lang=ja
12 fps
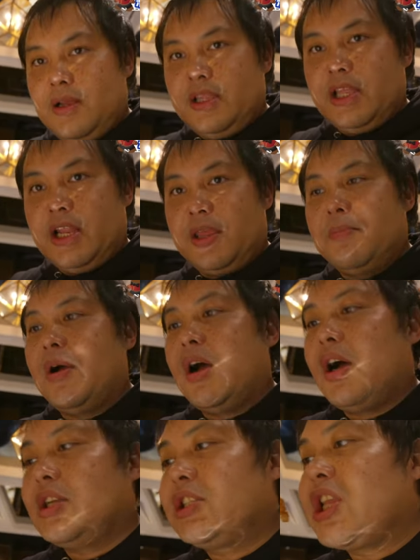いただき
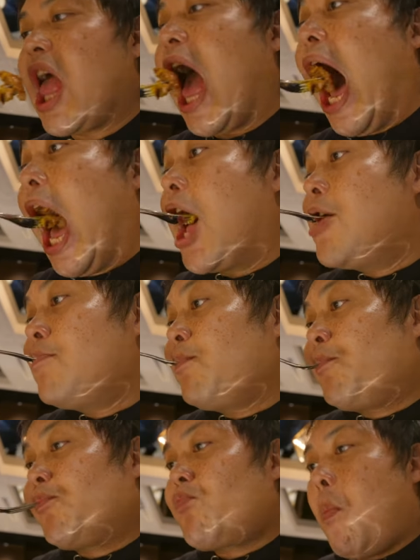ます。う
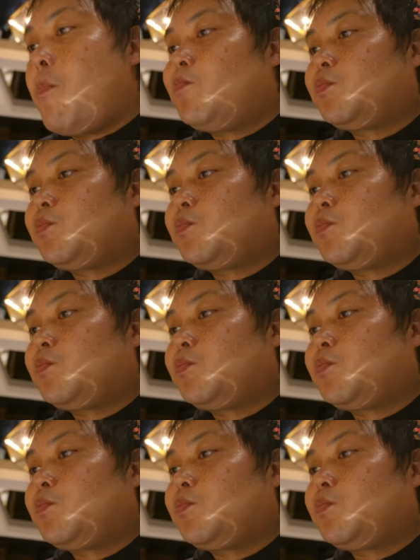ん、